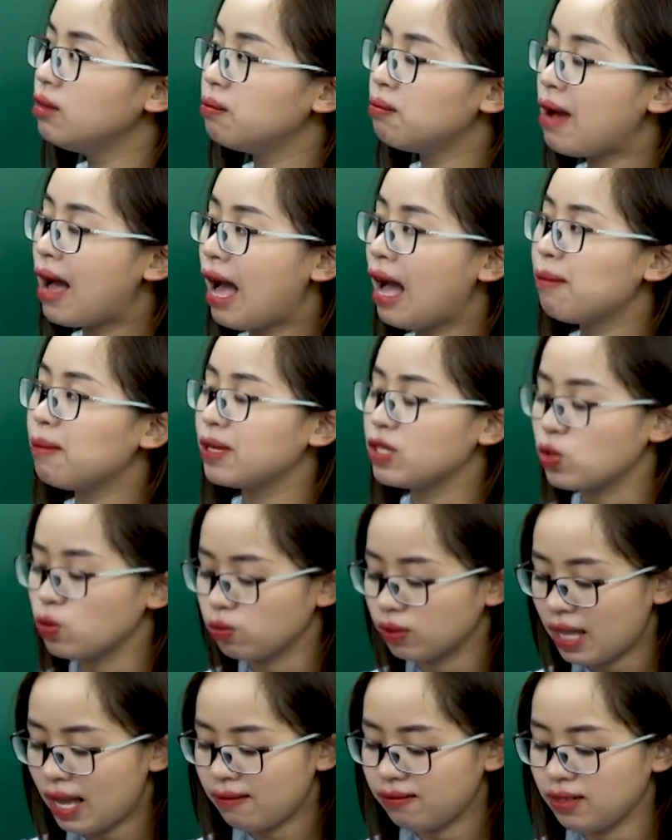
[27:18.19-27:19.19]
3 mà
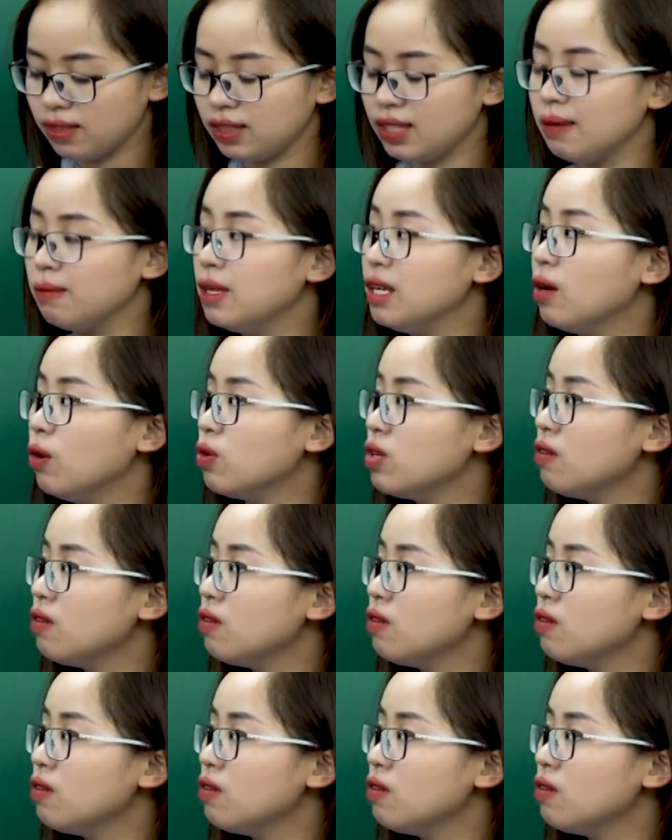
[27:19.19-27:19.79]
chúng ta vừa tìm hiểu.